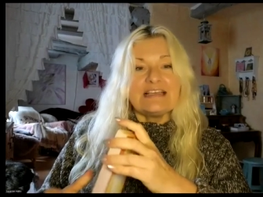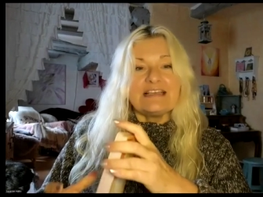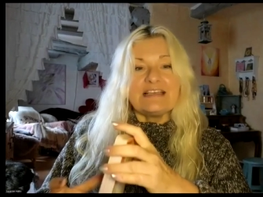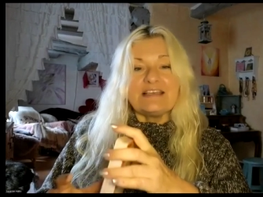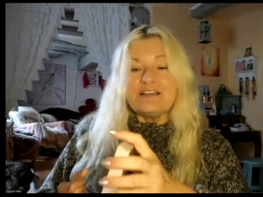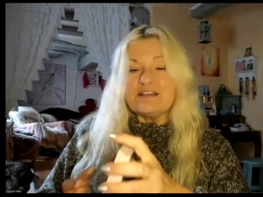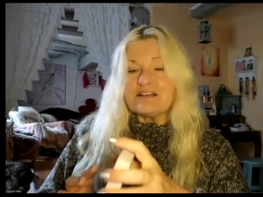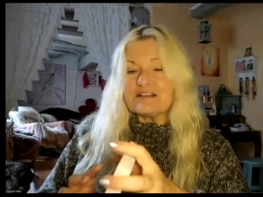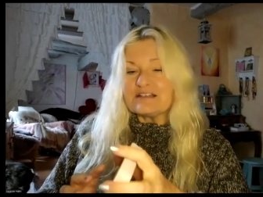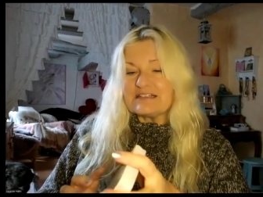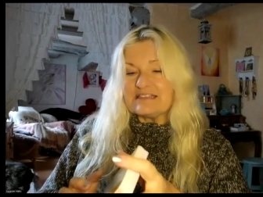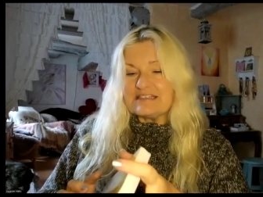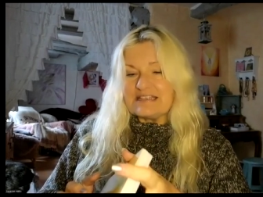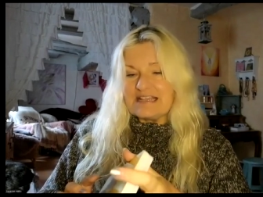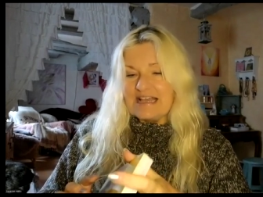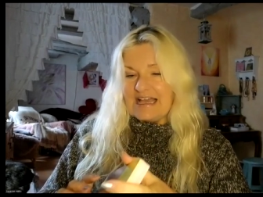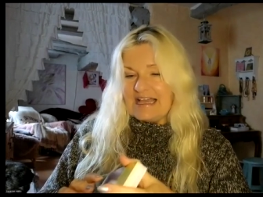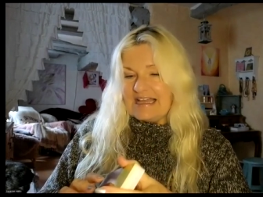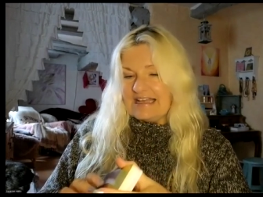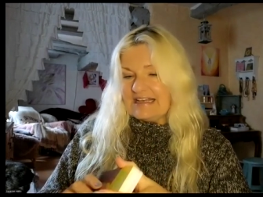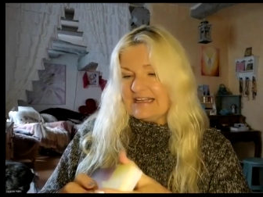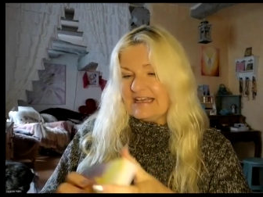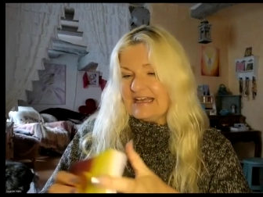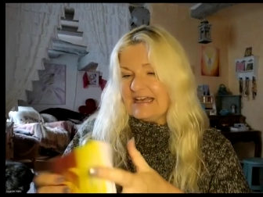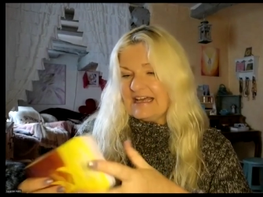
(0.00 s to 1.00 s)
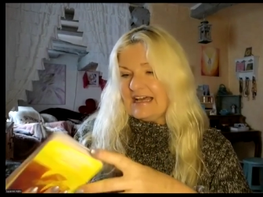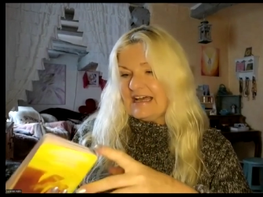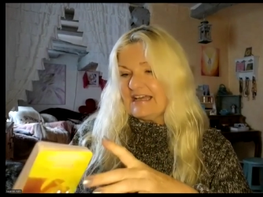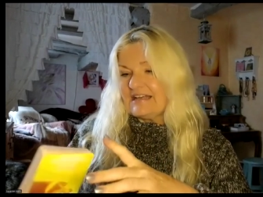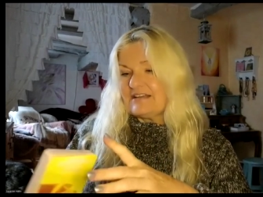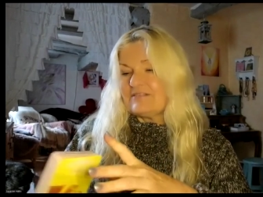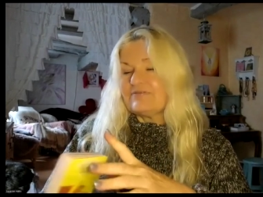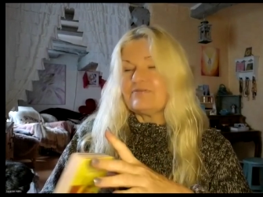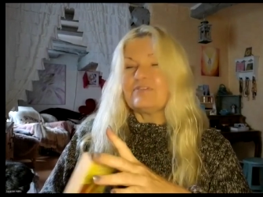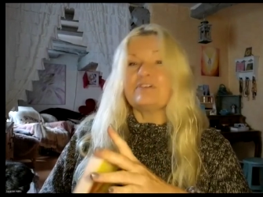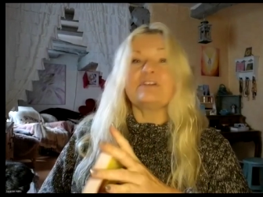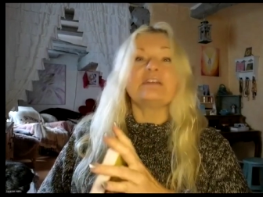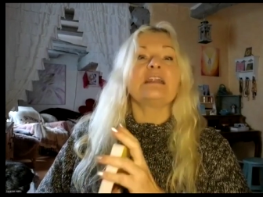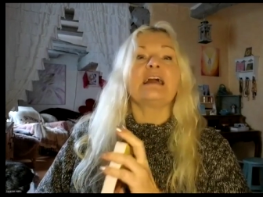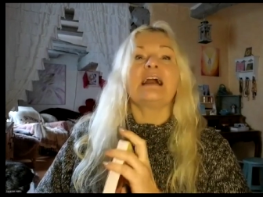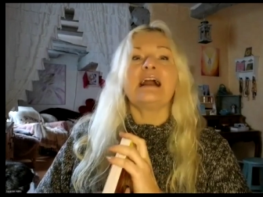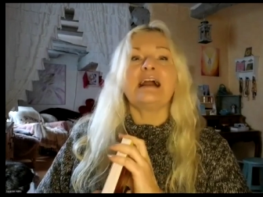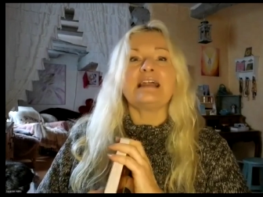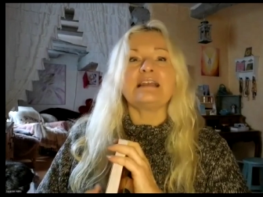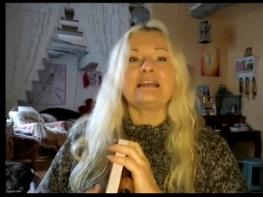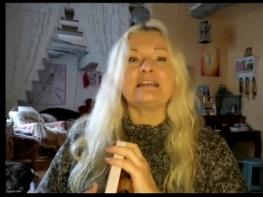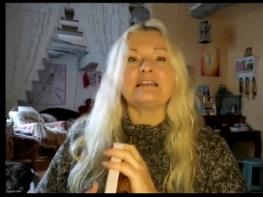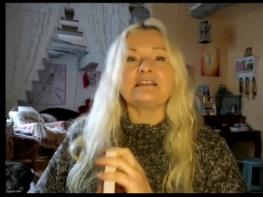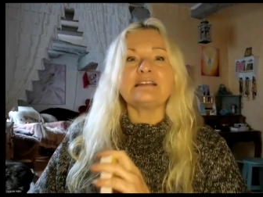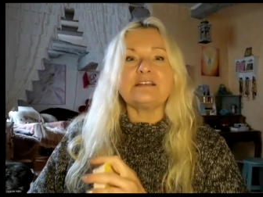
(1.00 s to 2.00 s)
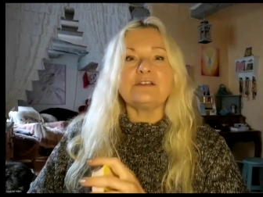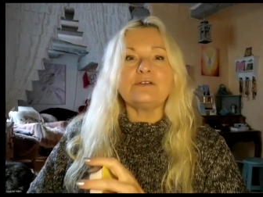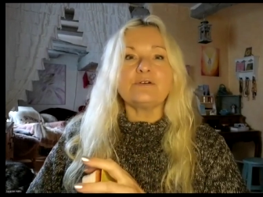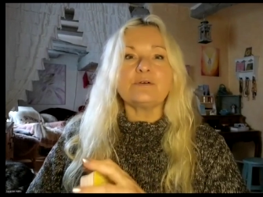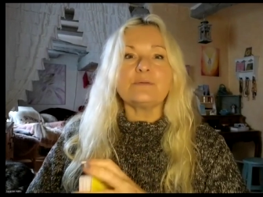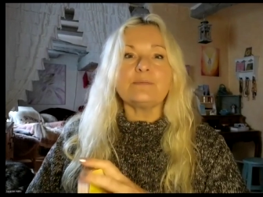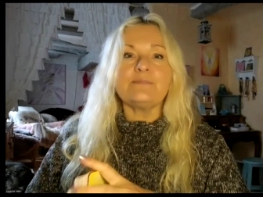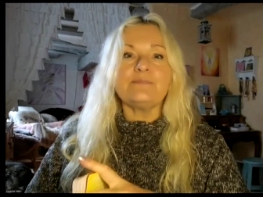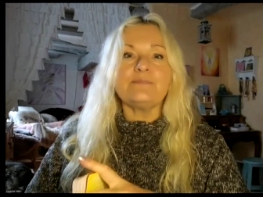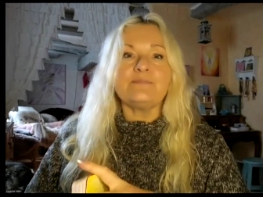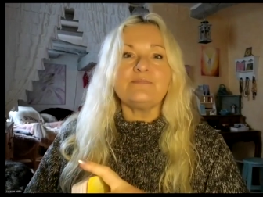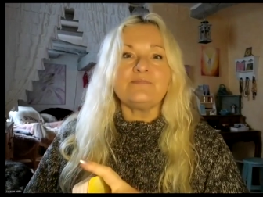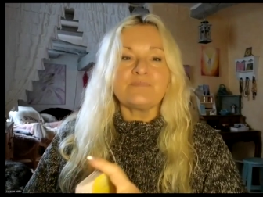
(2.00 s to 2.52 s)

irgendeine Art von Handlung.